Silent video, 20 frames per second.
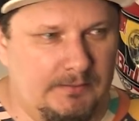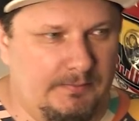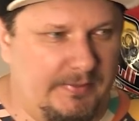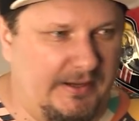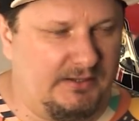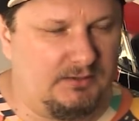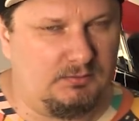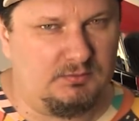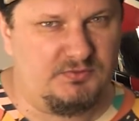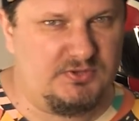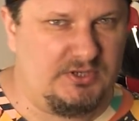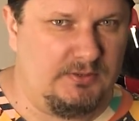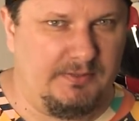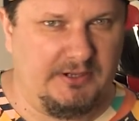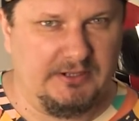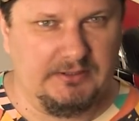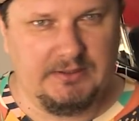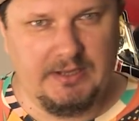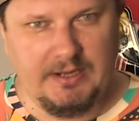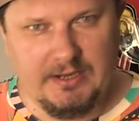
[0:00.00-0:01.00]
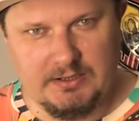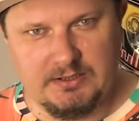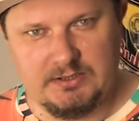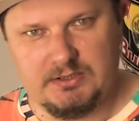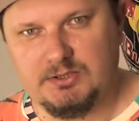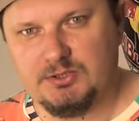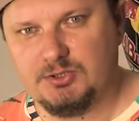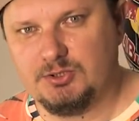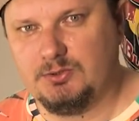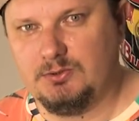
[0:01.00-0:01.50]
Поэтому все
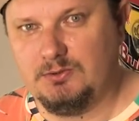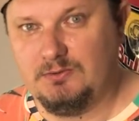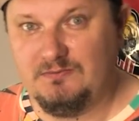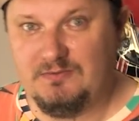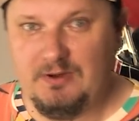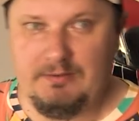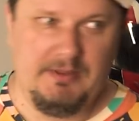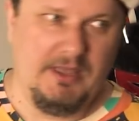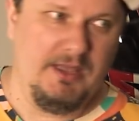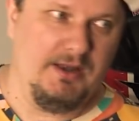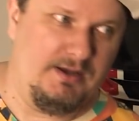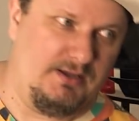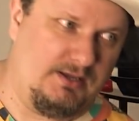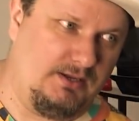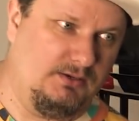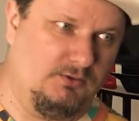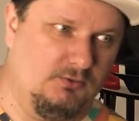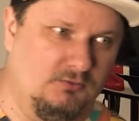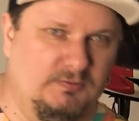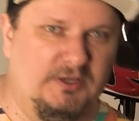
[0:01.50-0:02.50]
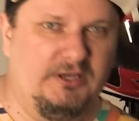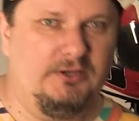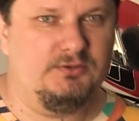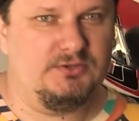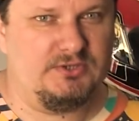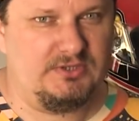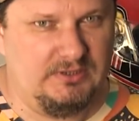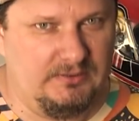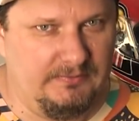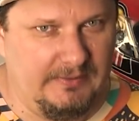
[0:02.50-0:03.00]
претензии, что в Америке не
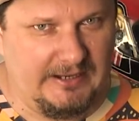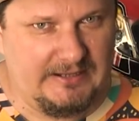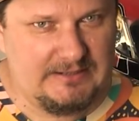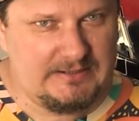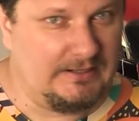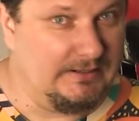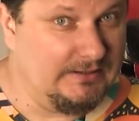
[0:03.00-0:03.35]
умеют снимать,